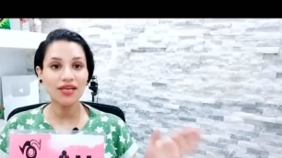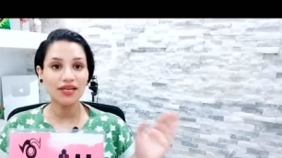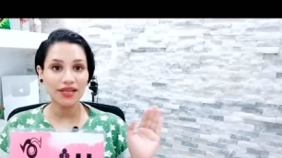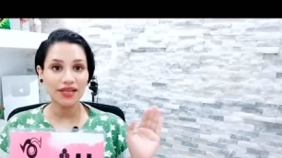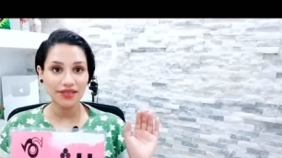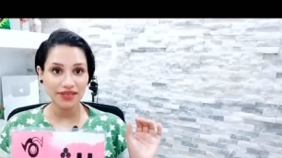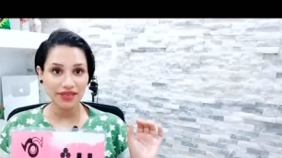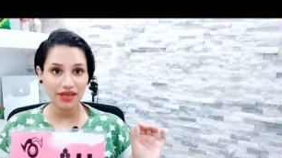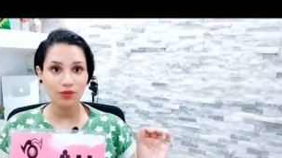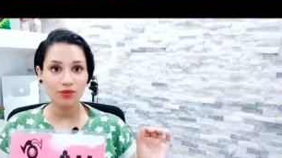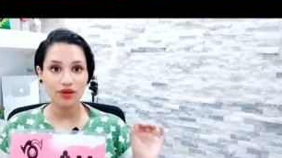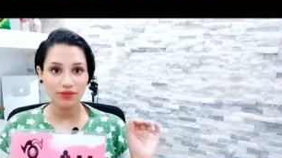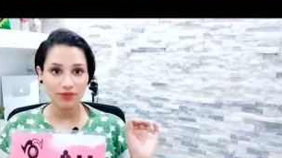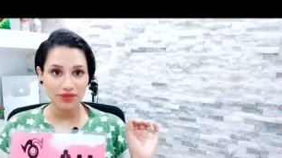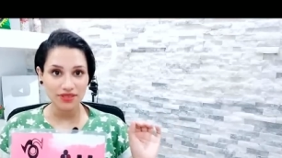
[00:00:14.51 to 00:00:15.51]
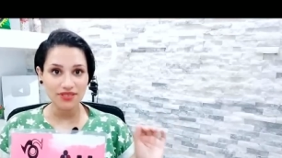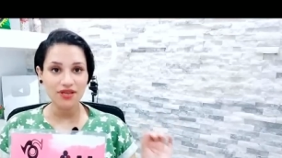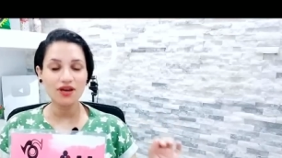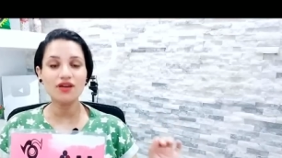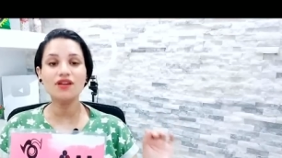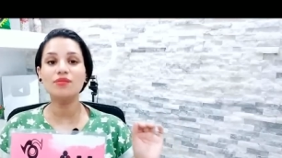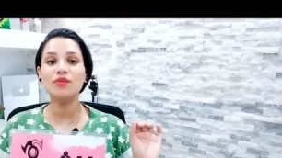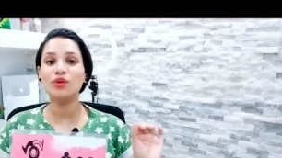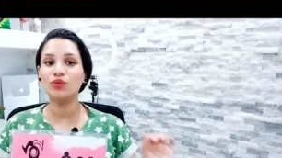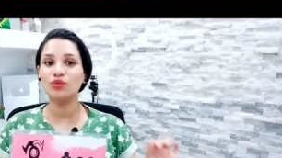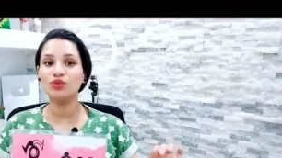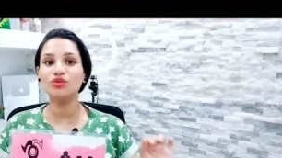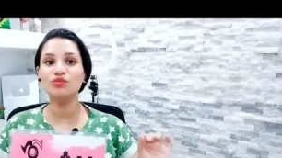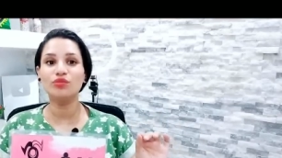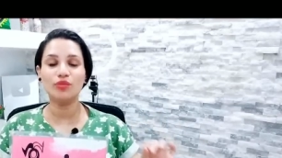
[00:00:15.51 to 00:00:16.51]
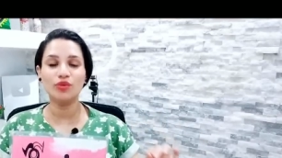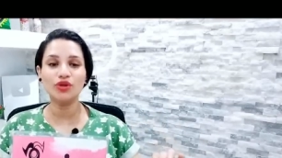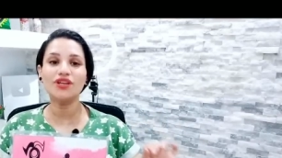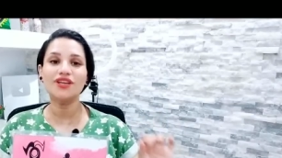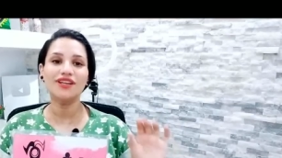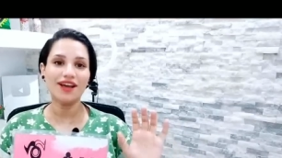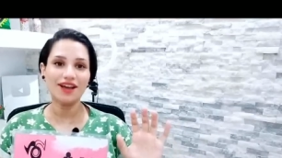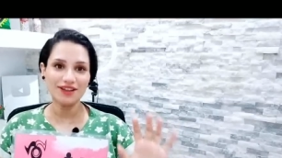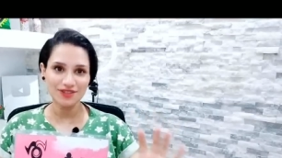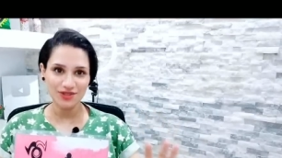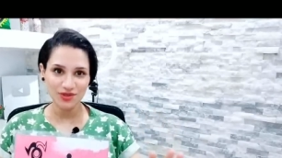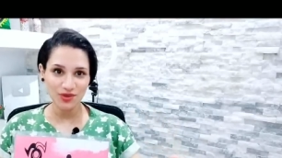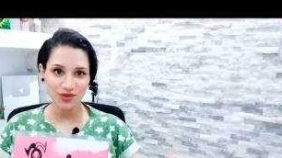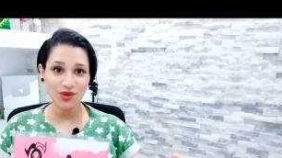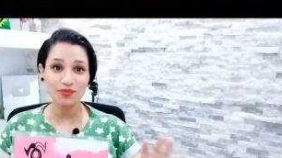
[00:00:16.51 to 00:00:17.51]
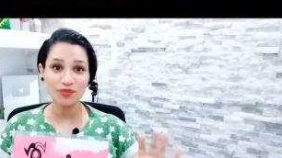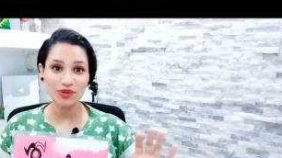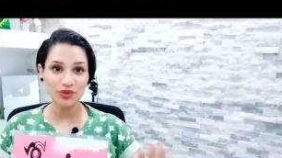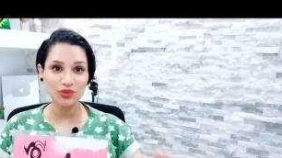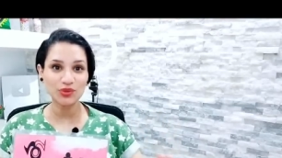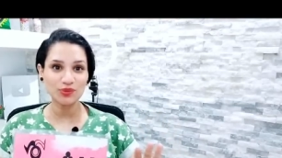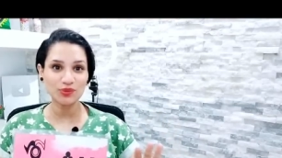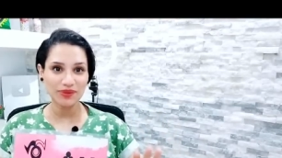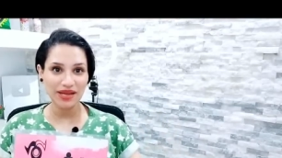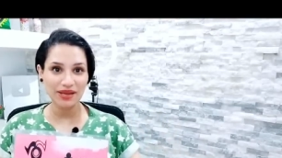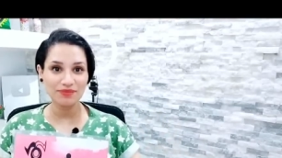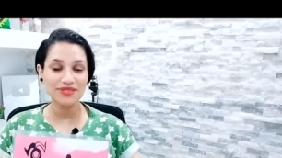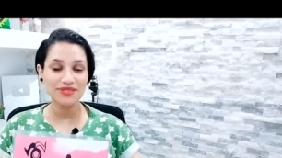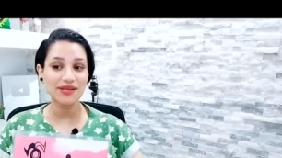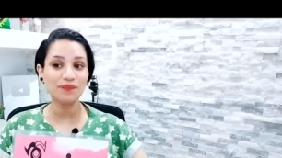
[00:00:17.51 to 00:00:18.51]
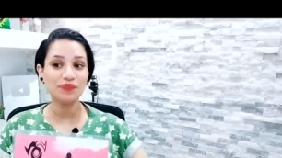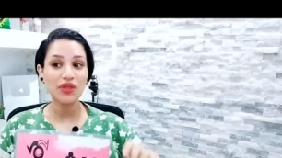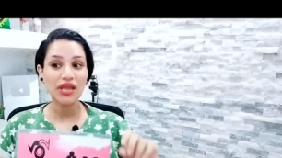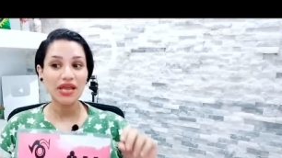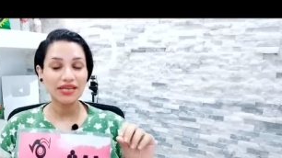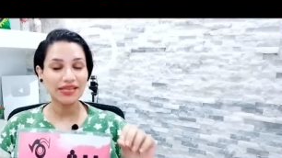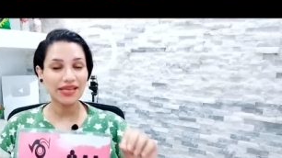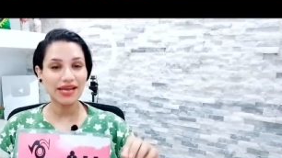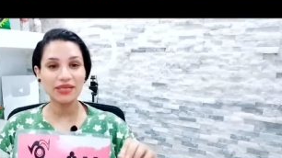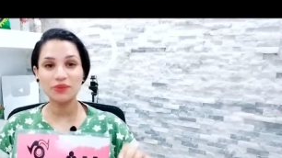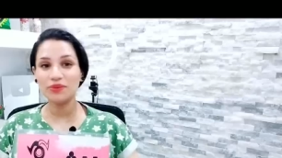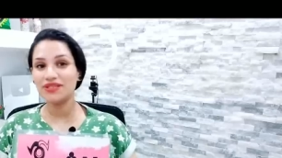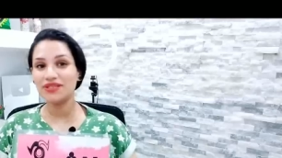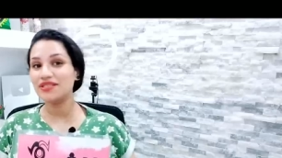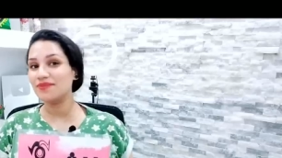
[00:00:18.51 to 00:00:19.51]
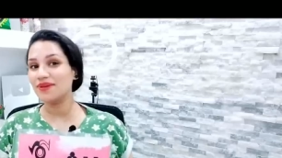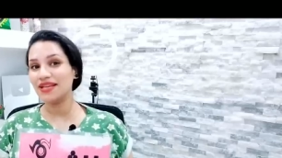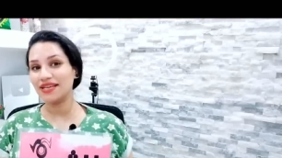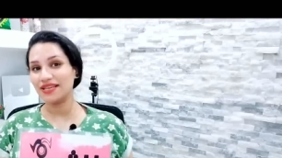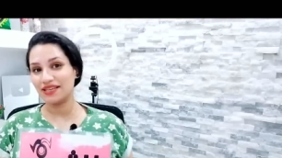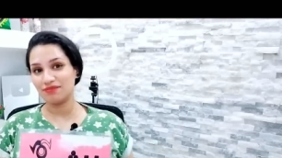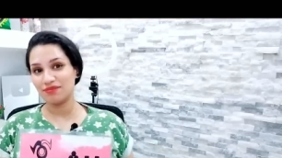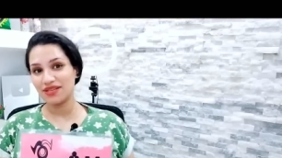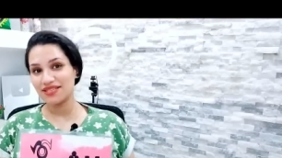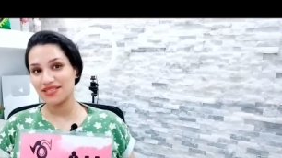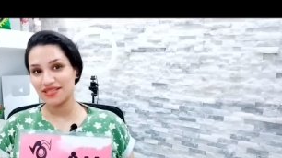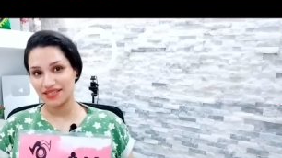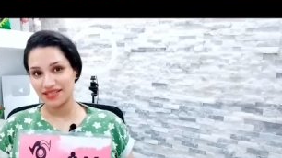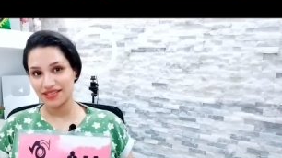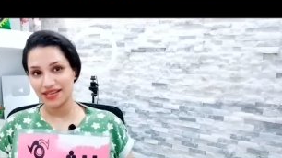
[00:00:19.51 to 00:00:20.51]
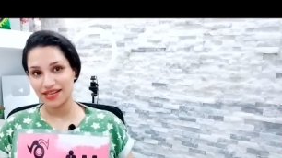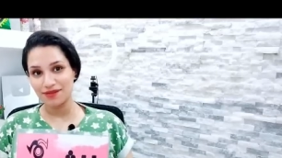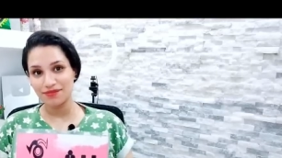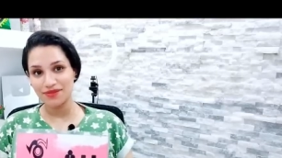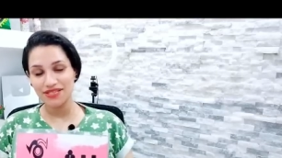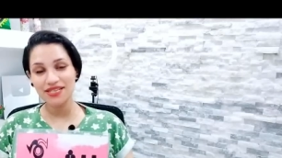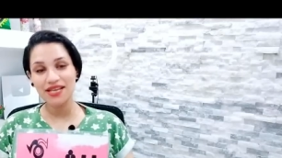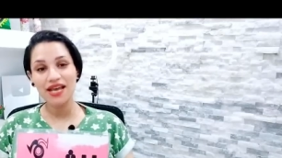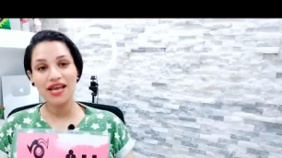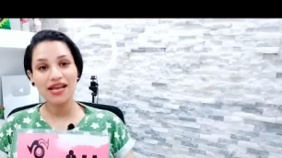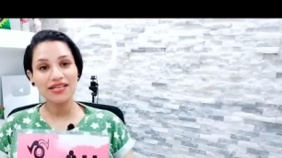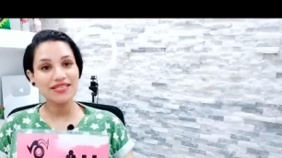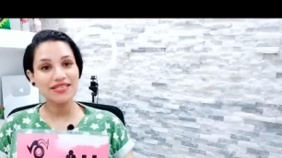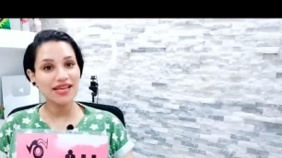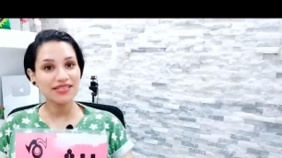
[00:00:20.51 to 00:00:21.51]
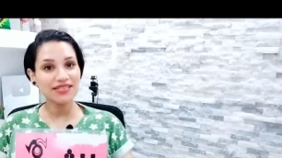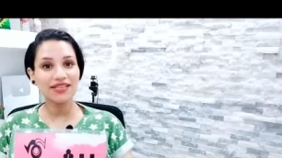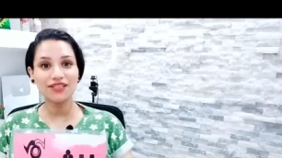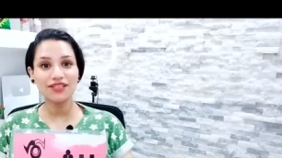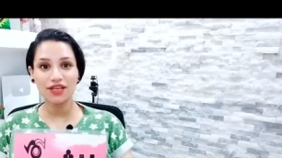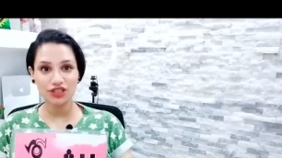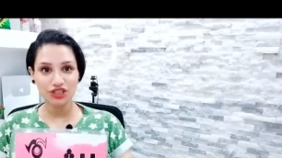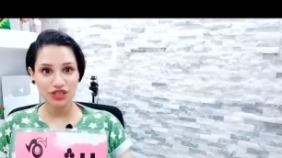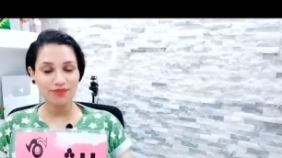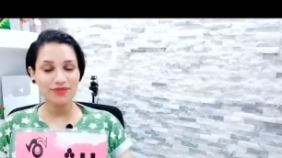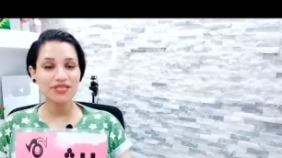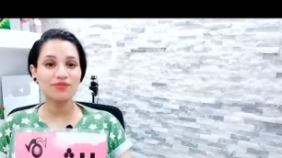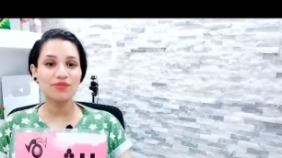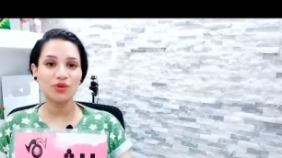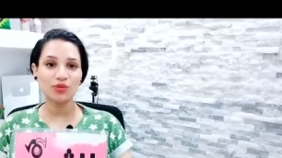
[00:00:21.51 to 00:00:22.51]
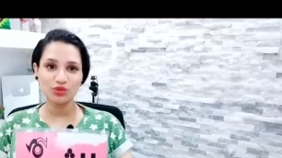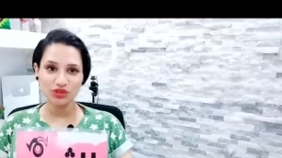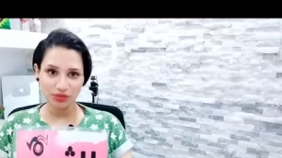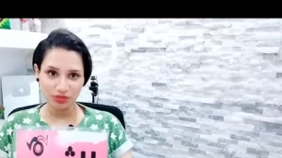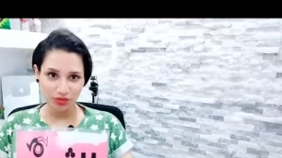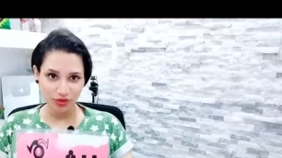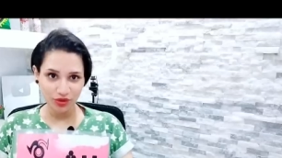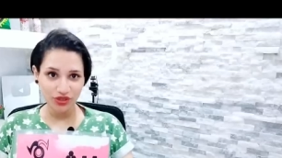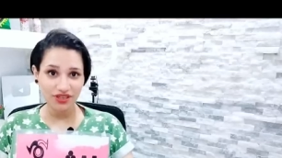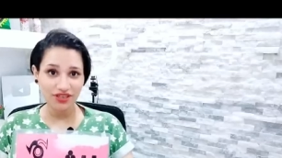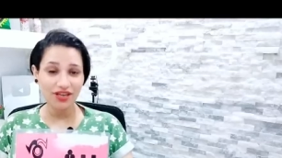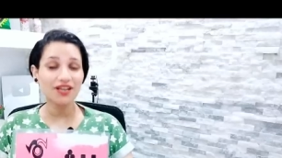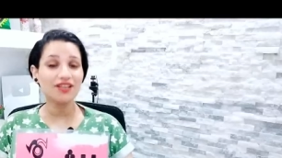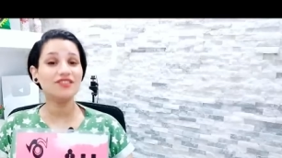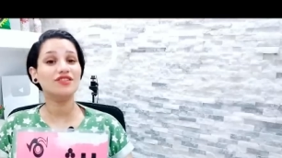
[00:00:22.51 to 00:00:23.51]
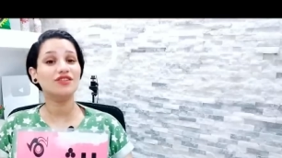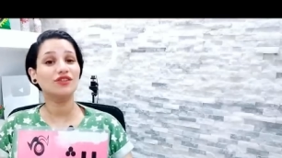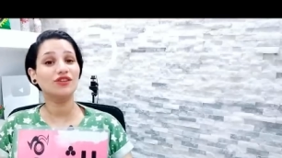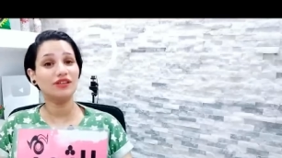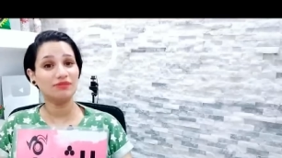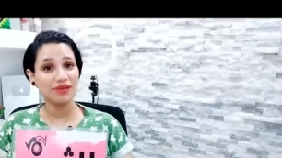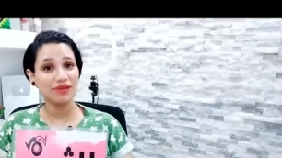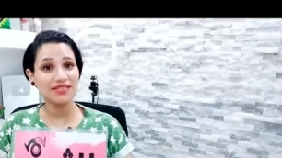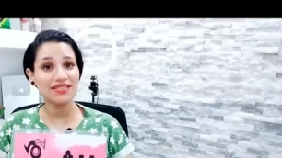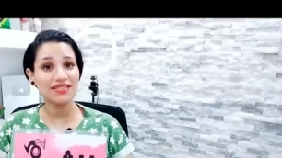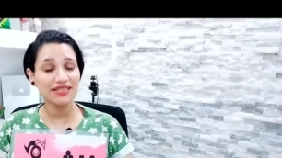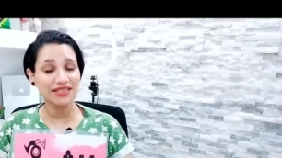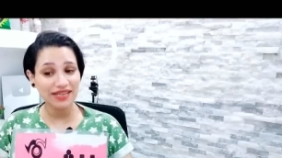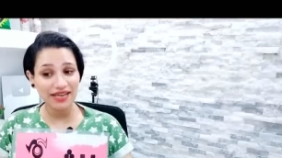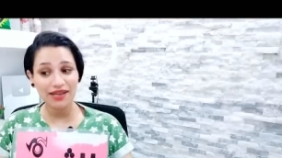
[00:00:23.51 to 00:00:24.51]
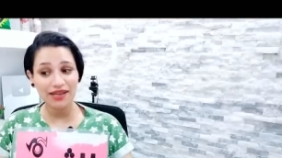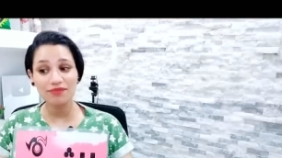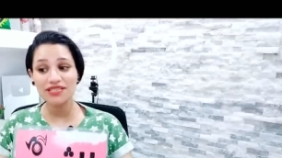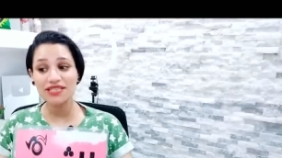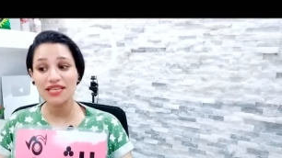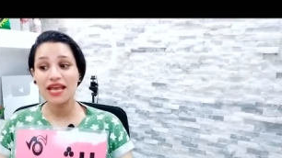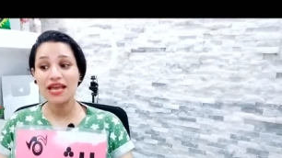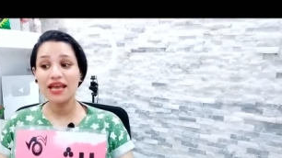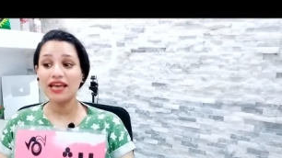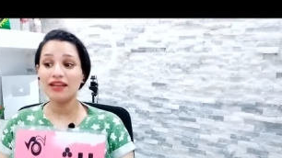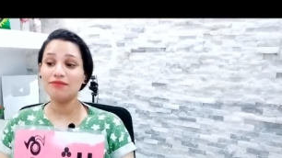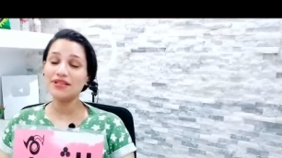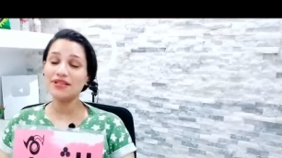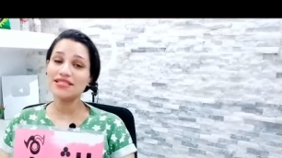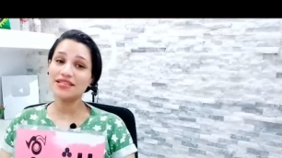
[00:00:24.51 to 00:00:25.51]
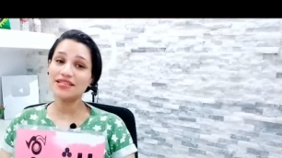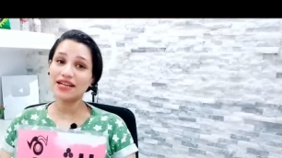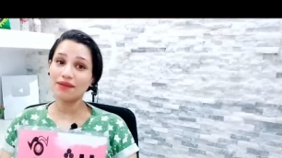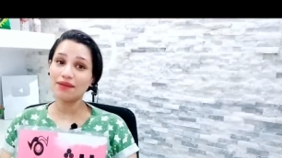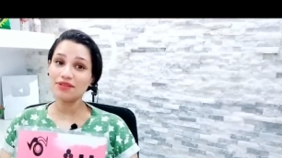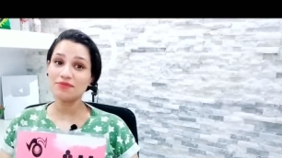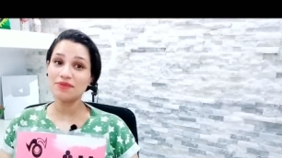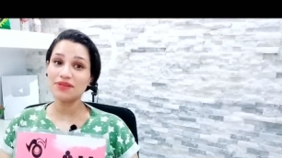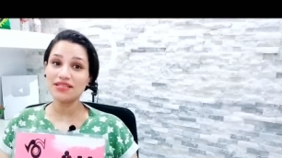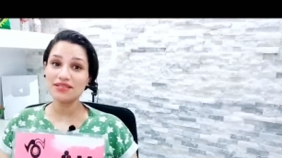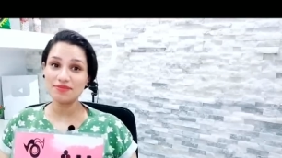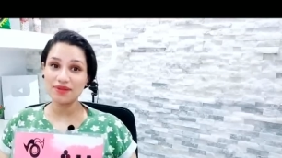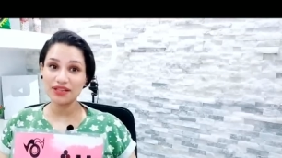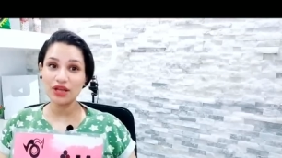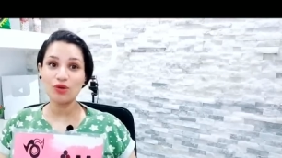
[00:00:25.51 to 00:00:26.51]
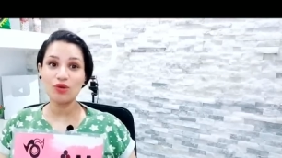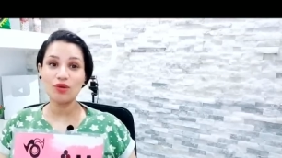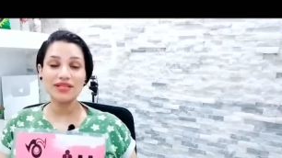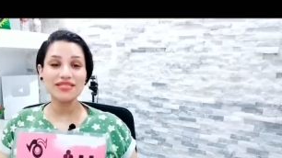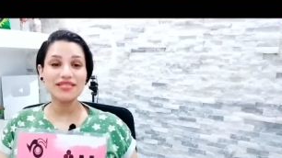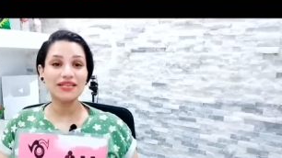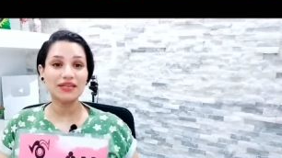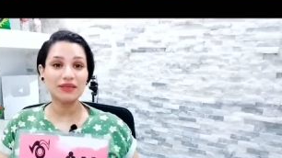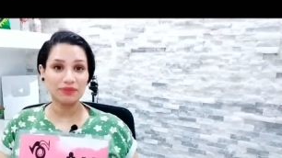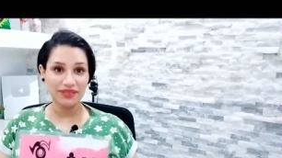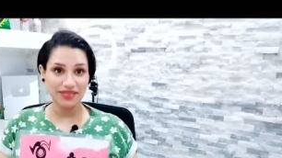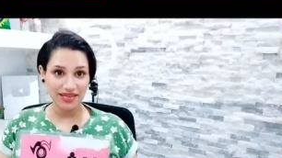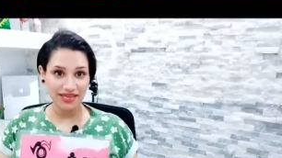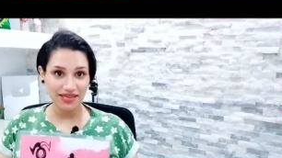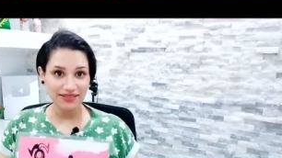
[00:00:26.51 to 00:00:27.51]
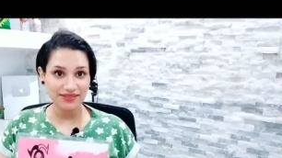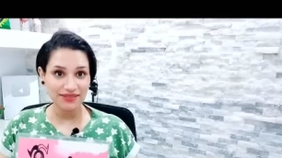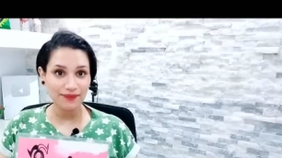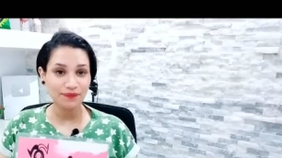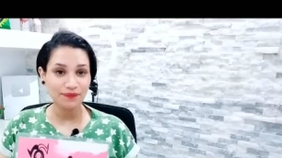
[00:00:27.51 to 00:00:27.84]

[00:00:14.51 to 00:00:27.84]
لأن كوكب الزهرة موجود ببرج العذراء من يوم خمسة يعني بالنسبة لك المنزل الخامس زائد أن الشمس موجودة ببرج العذراء المنزل الخامس المنزل الخامس بالنسبة لنا هو منزل البدايات